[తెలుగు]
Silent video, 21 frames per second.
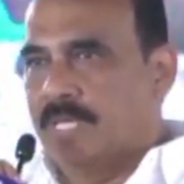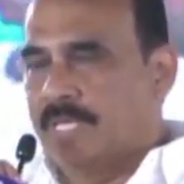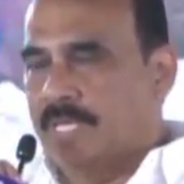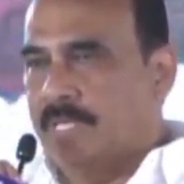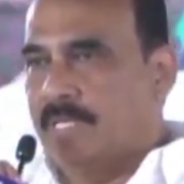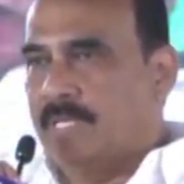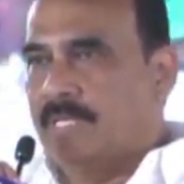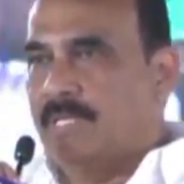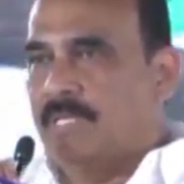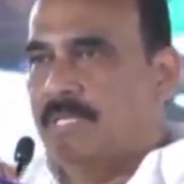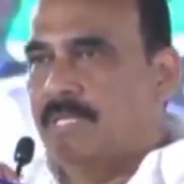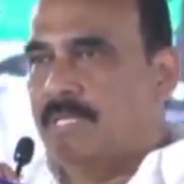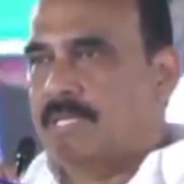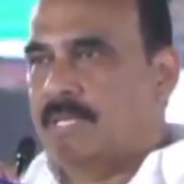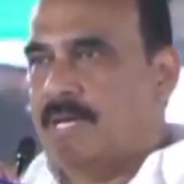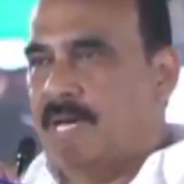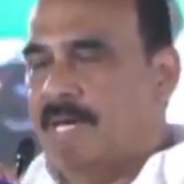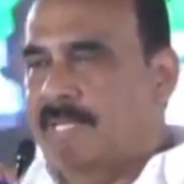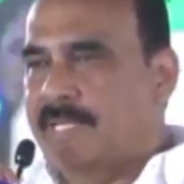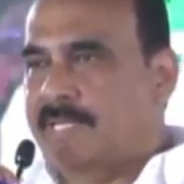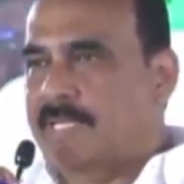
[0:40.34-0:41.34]
మరి
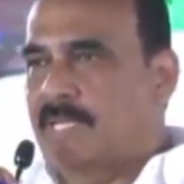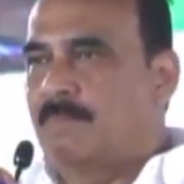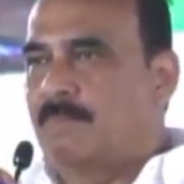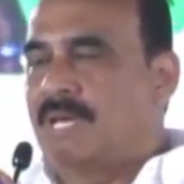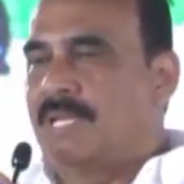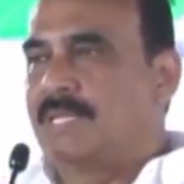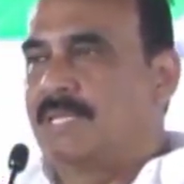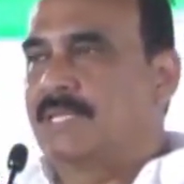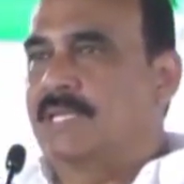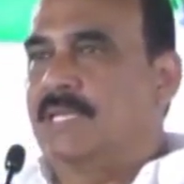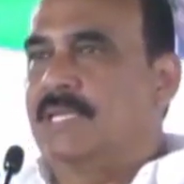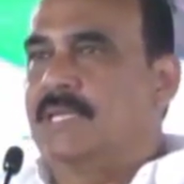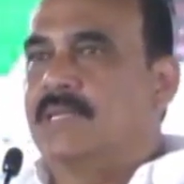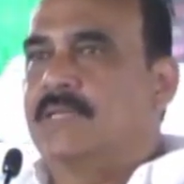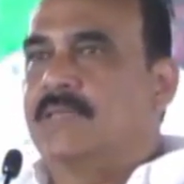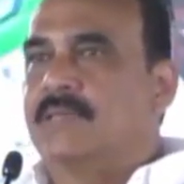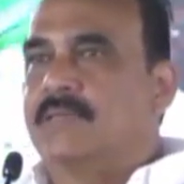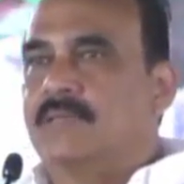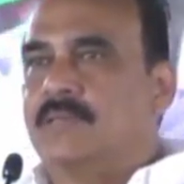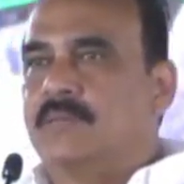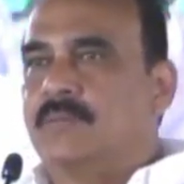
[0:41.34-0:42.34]
కార్యక్రమానికి
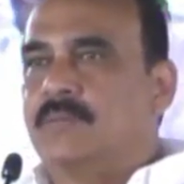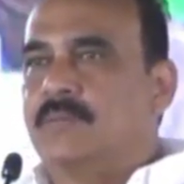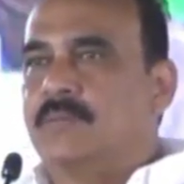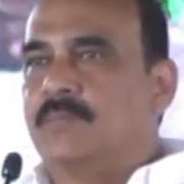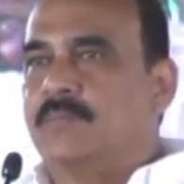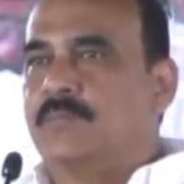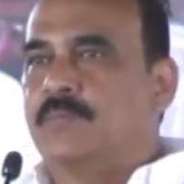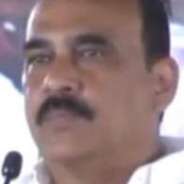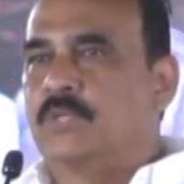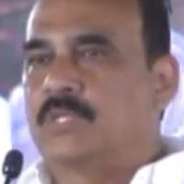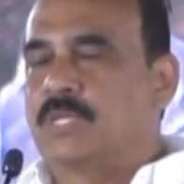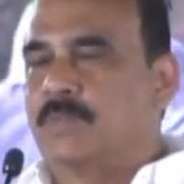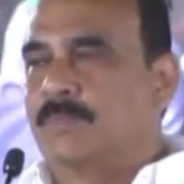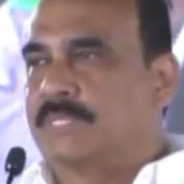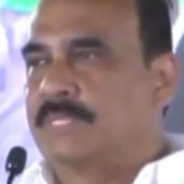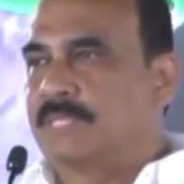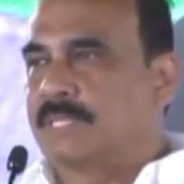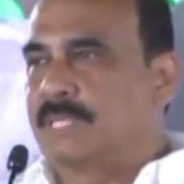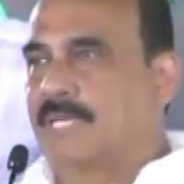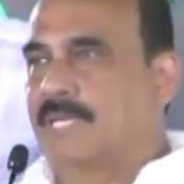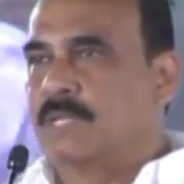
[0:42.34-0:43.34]

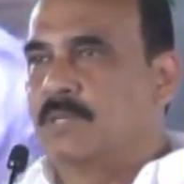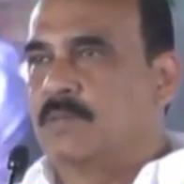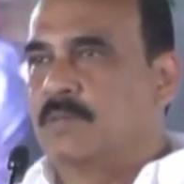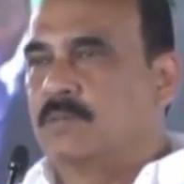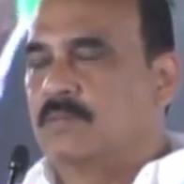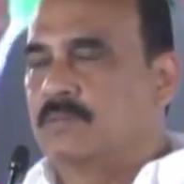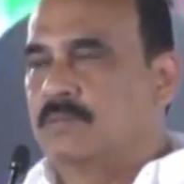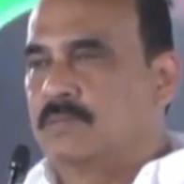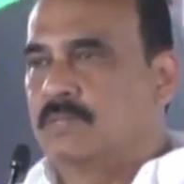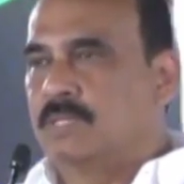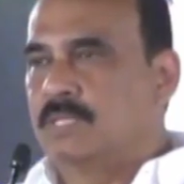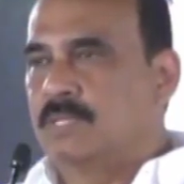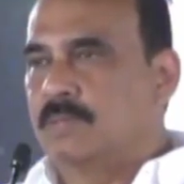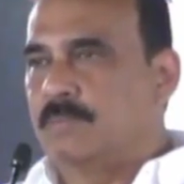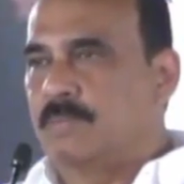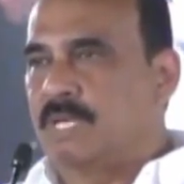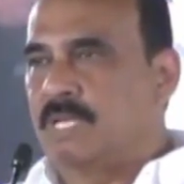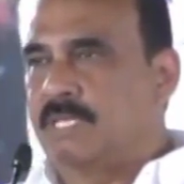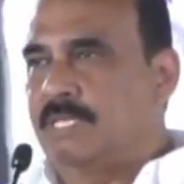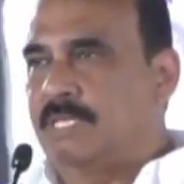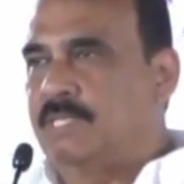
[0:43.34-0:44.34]
ముఖ్యమంత్రి గారు
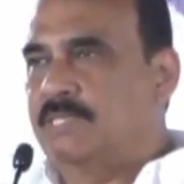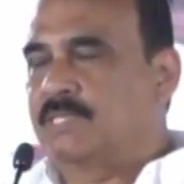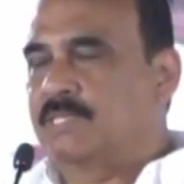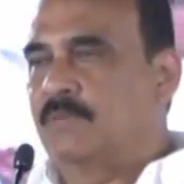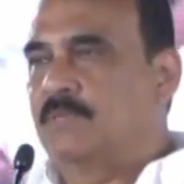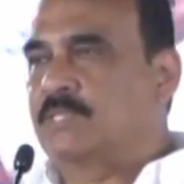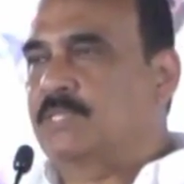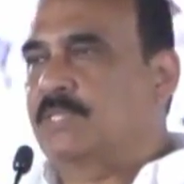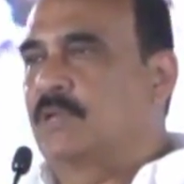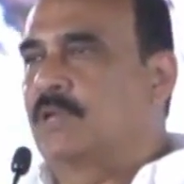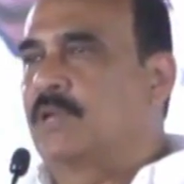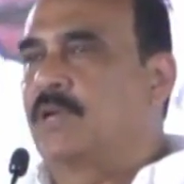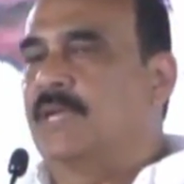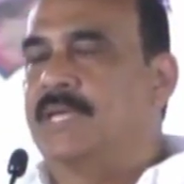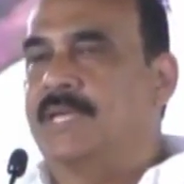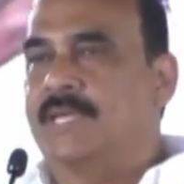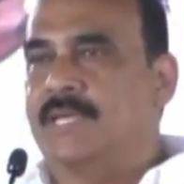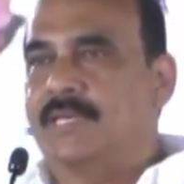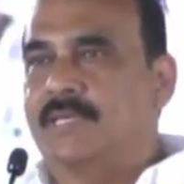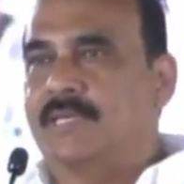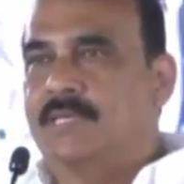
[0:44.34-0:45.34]
మరి ఈ
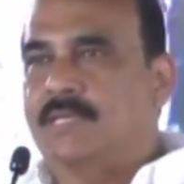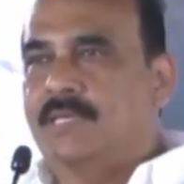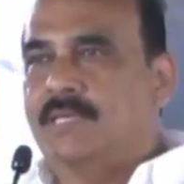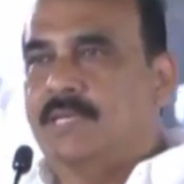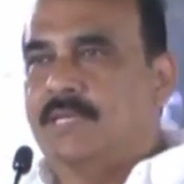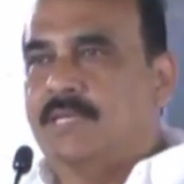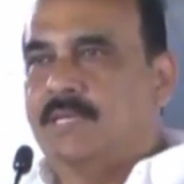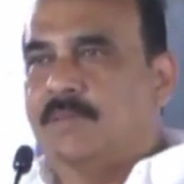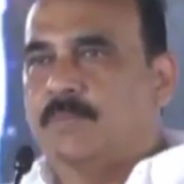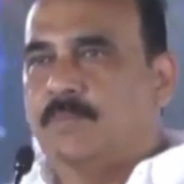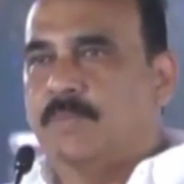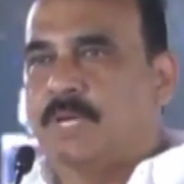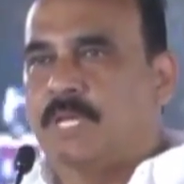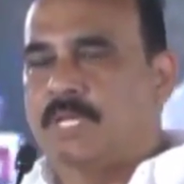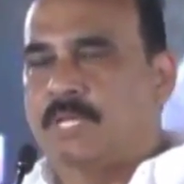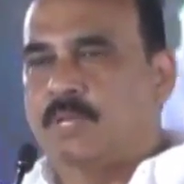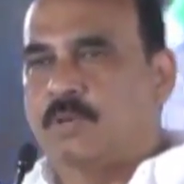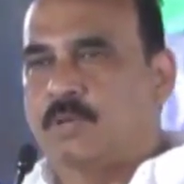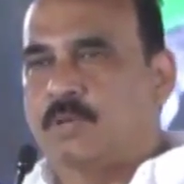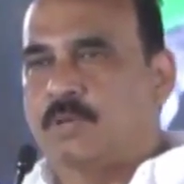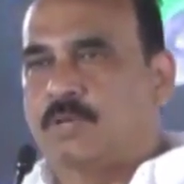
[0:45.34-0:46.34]
సంవత్సరంలోనే మరి
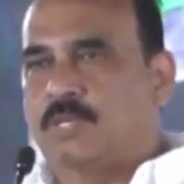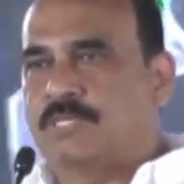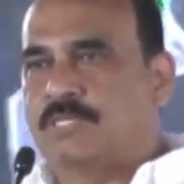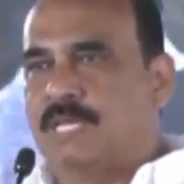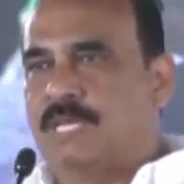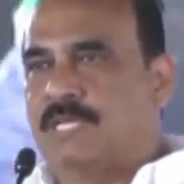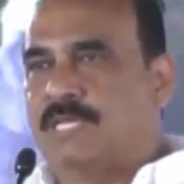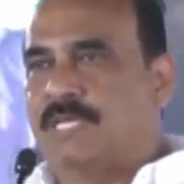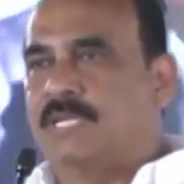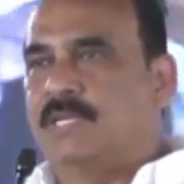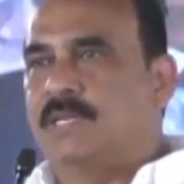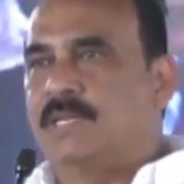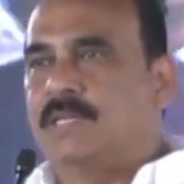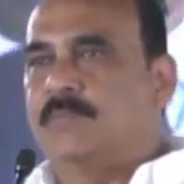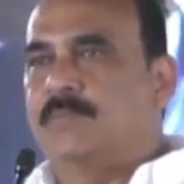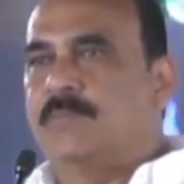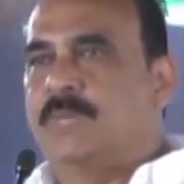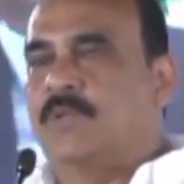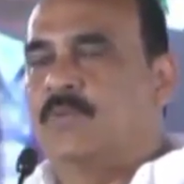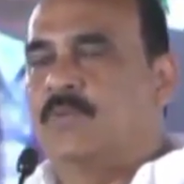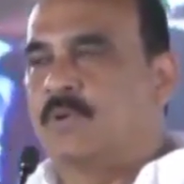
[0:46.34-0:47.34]
రెండోసారి
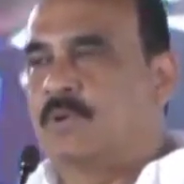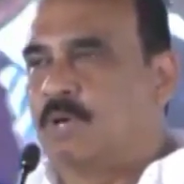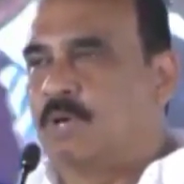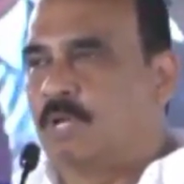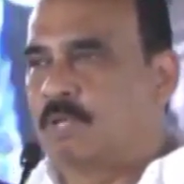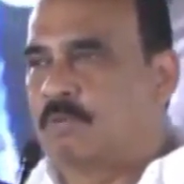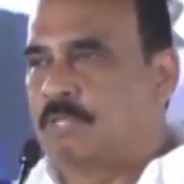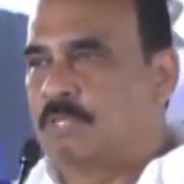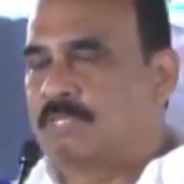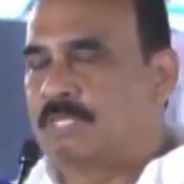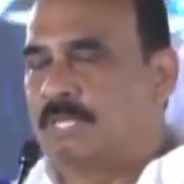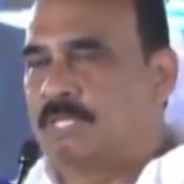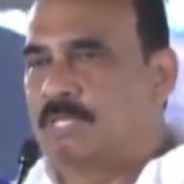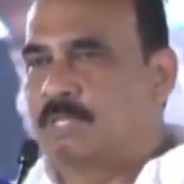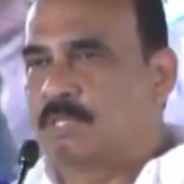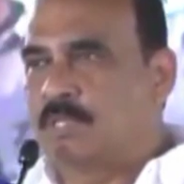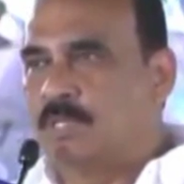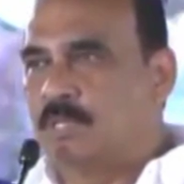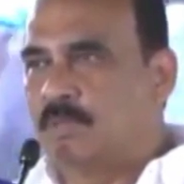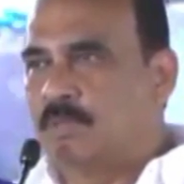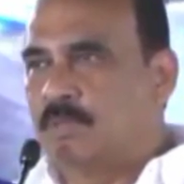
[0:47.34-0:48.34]
మన ఒంగోలుకు
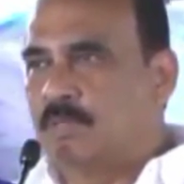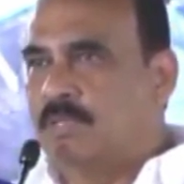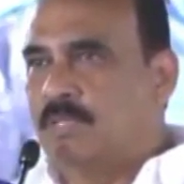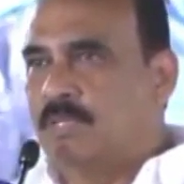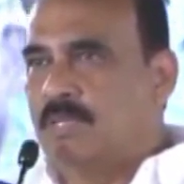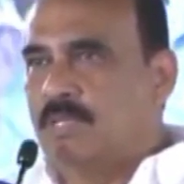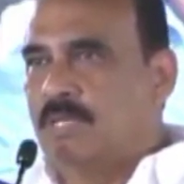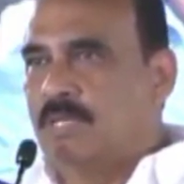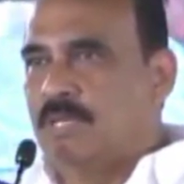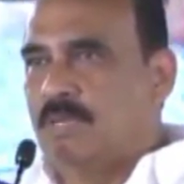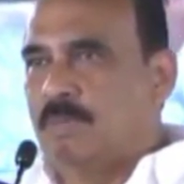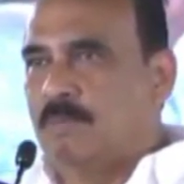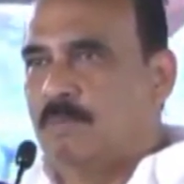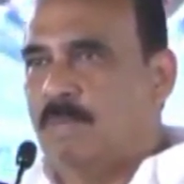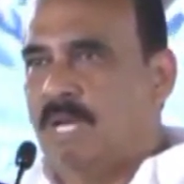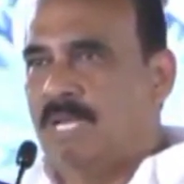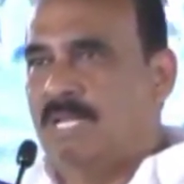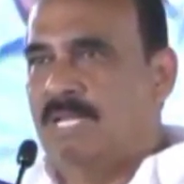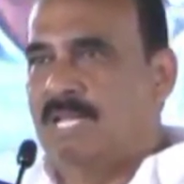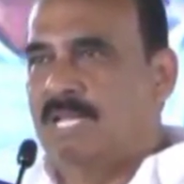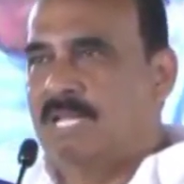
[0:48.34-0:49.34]
వచ్చినందుకు
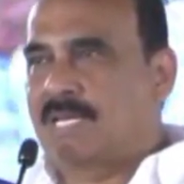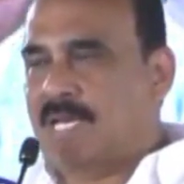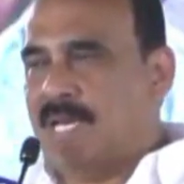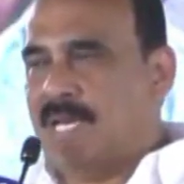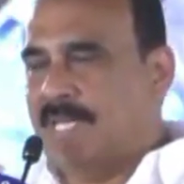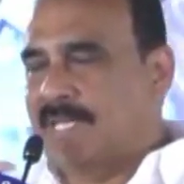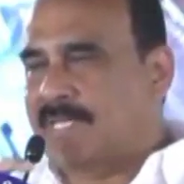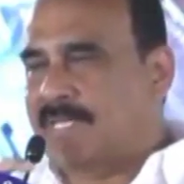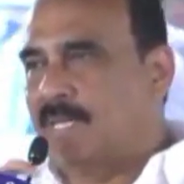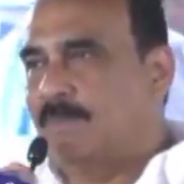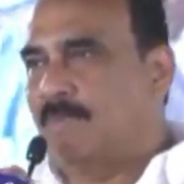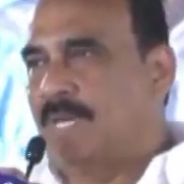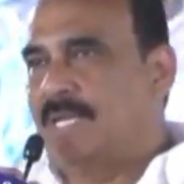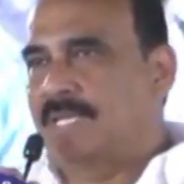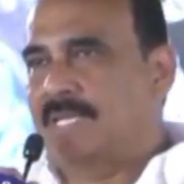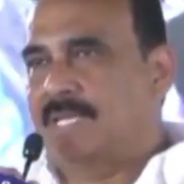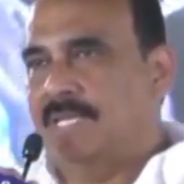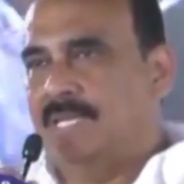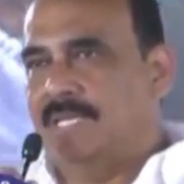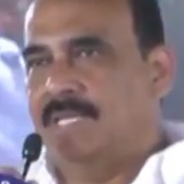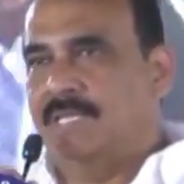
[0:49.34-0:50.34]
మహిళల
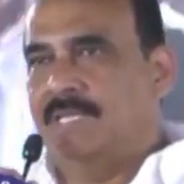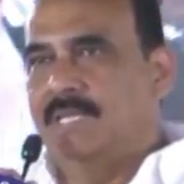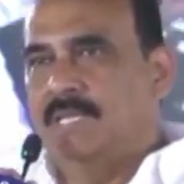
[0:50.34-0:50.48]
కార్యక్రమానికి